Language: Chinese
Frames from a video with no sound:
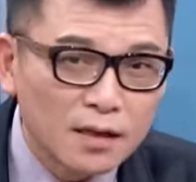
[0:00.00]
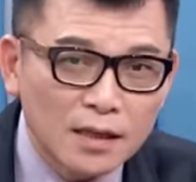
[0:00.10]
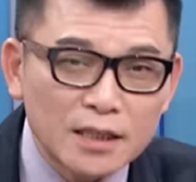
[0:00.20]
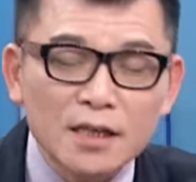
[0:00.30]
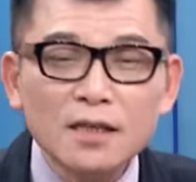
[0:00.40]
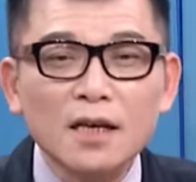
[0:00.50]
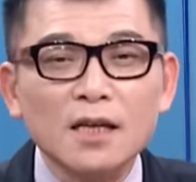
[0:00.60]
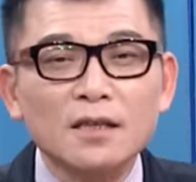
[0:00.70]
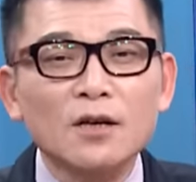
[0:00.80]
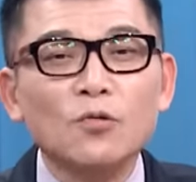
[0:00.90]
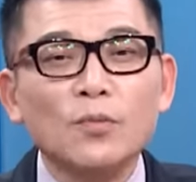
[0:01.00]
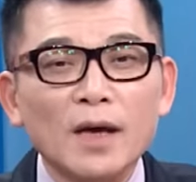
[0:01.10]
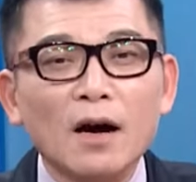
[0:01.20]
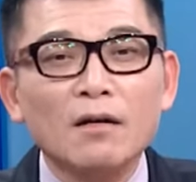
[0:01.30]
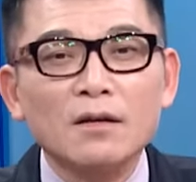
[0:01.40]
那今天跌停的股
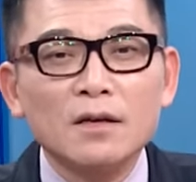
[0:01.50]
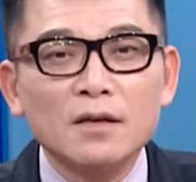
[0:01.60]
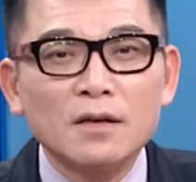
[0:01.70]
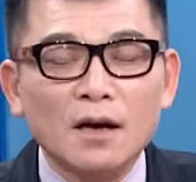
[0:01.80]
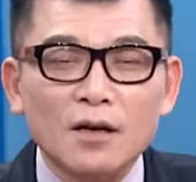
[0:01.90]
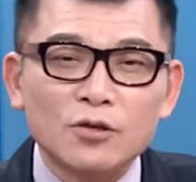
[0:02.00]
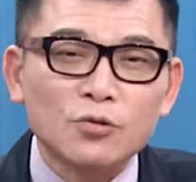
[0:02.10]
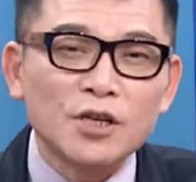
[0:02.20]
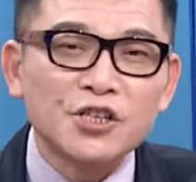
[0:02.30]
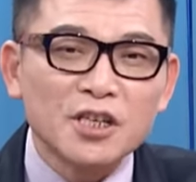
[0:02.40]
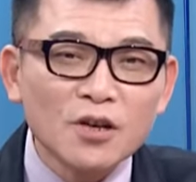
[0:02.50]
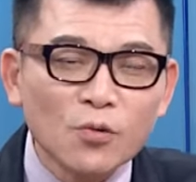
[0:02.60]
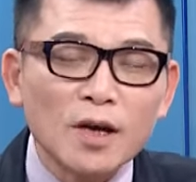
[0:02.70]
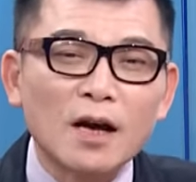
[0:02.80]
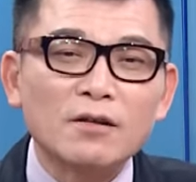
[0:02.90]
票啊，除了新
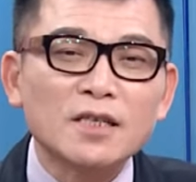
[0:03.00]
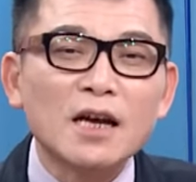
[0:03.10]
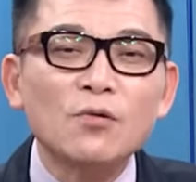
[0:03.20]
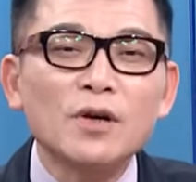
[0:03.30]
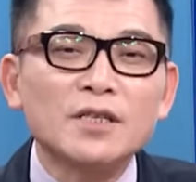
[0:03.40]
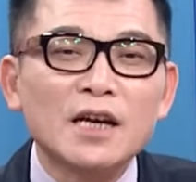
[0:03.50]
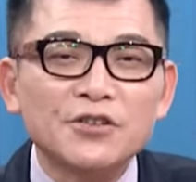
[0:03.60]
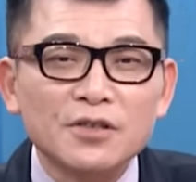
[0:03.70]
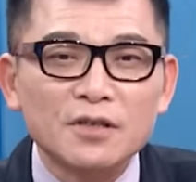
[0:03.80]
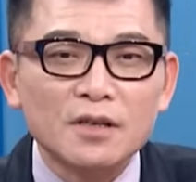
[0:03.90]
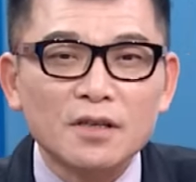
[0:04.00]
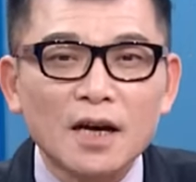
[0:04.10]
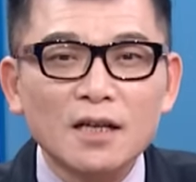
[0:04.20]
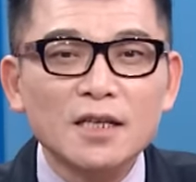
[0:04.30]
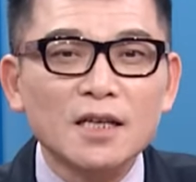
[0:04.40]
贵还有上贵上市的，大
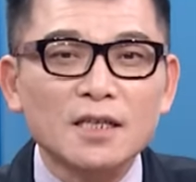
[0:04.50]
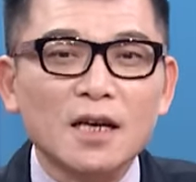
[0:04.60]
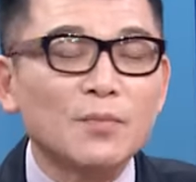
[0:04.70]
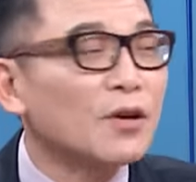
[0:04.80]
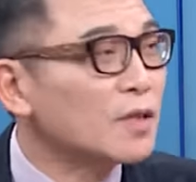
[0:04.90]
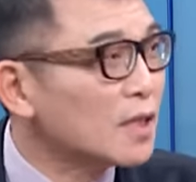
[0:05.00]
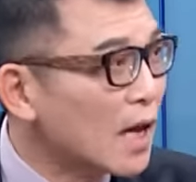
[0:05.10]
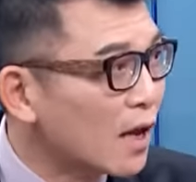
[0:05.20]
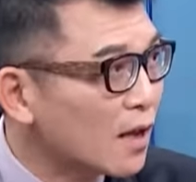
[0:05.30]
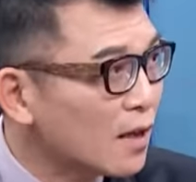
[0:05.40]
概加起来没有几档，